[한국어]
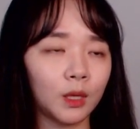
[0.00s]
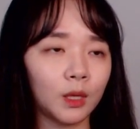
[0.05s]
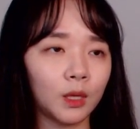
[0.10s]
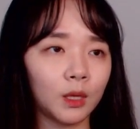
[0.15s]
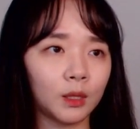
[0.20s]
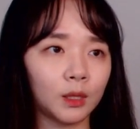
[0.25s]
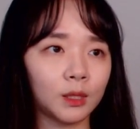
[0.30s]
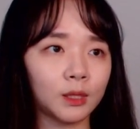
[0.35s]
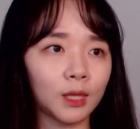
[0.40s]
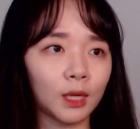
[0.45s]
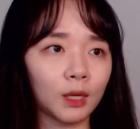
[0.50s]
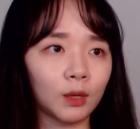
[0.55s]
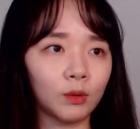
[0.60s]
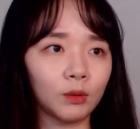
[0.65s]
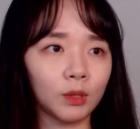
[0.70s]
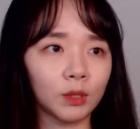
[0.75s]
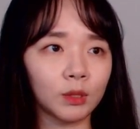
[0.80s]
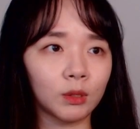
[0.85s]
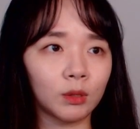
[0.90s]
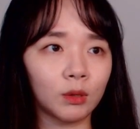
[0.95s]
이
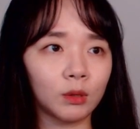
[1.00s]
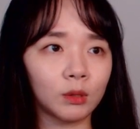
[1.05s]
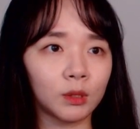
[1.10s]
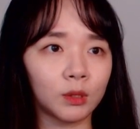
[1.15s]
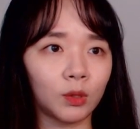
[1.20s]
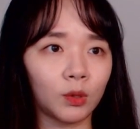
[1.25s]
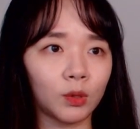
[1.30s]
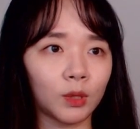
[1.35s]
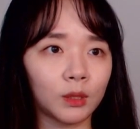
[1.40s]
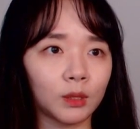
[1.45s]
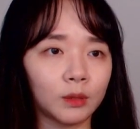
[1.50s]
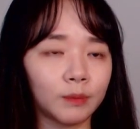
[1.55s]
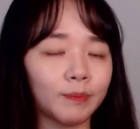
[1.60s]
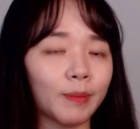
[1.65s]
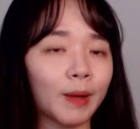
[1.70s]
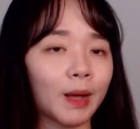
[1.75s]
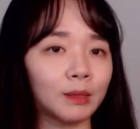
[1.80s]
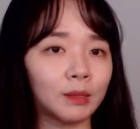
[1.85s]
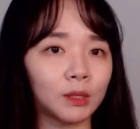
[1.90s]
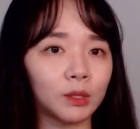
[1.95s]
사건에서 드러나는
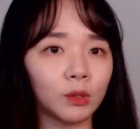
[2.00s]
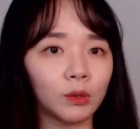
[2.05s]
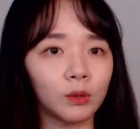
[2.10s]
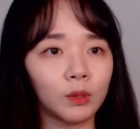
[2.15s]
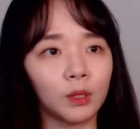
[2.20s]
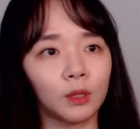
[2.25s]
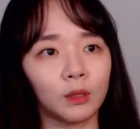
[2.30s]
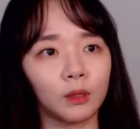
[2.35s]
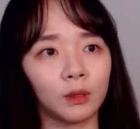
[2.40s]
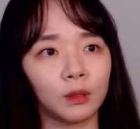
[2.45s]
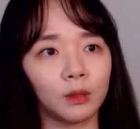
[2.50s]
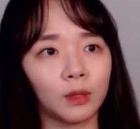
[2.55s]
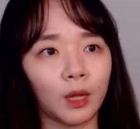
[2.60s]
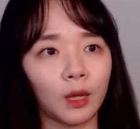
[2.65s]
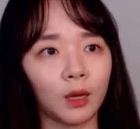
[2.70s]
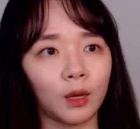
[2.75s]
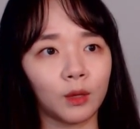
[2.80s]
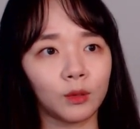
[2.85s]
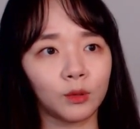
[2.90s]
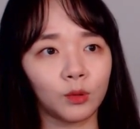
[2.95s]
반전이
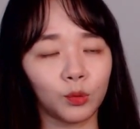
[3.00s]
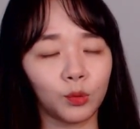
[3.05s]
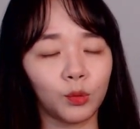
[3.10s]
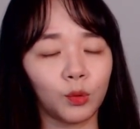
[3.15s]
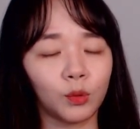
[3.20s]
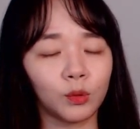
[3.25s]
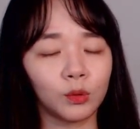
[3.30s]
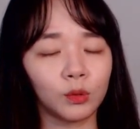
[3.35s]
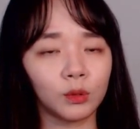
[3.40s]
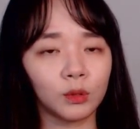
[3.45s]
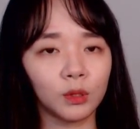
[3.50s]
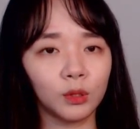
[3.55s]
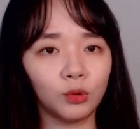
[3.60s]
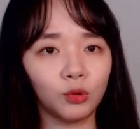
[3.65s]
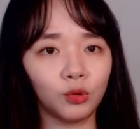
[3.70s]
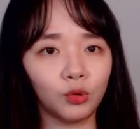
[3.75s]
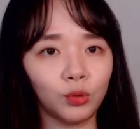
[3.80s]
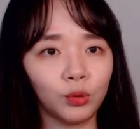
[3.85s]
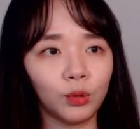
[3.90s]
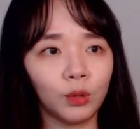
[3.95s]
있는데 저도 여기서 큰
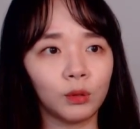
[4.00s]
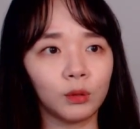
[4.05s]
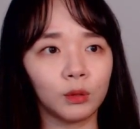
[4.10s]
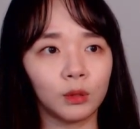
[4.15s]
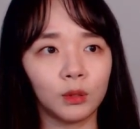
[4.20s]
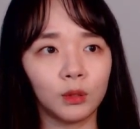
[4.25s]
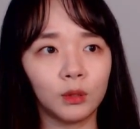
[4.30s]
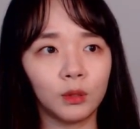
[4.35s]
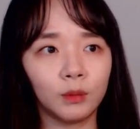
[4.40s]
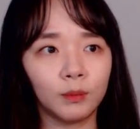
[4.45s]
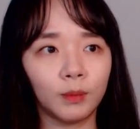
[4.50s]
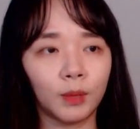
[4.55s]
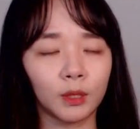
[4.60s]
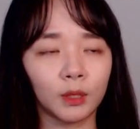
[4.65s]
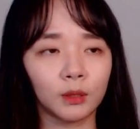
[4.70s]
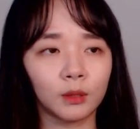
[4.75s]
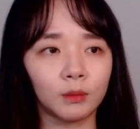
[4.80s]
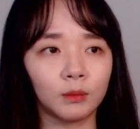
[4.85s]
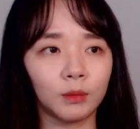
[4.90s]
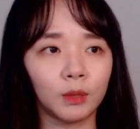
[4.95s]
충격을
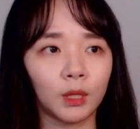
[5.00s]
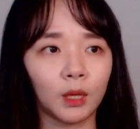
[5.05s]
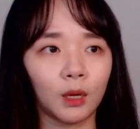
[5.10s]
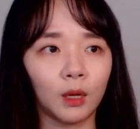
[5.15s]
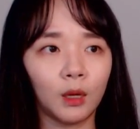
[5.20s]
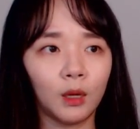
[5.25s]
받았습니다.